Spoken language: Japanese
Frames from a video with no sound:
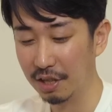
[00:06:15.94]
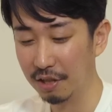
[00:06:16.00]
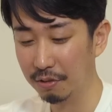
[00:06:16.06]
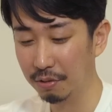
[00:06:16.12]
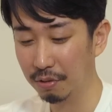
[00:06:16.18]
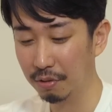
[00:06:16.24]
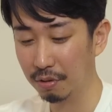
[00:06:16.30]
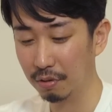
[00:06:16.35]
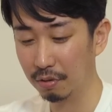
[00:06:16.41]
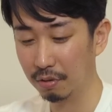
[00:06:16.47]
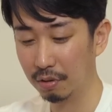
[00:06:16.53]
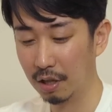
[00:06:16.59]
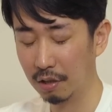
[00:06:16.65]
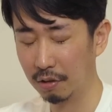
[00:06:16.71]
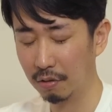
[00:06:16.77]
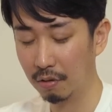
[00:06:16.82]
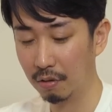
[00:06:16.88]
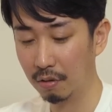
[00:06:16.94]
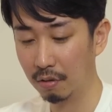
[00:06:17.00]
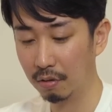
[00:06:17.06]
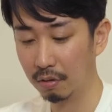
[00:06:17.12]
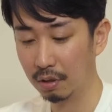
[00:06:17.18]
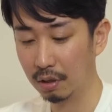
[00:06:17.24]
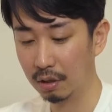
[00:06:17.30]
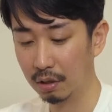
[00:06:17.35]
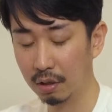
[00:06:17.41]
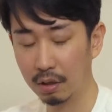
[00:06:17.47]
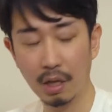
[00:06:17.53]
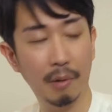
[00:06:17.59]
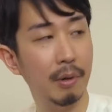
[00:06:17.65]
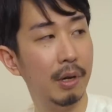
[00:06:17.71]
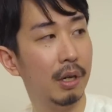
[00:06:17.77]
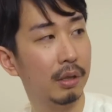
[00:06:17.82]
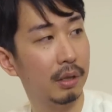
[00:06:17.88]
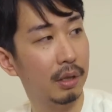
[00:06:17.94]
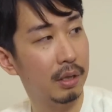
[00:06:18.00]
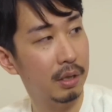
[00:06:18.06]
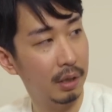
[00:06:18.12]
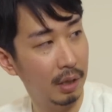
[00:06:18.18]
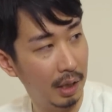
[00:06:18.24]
結構いやそうそうやばかったですよ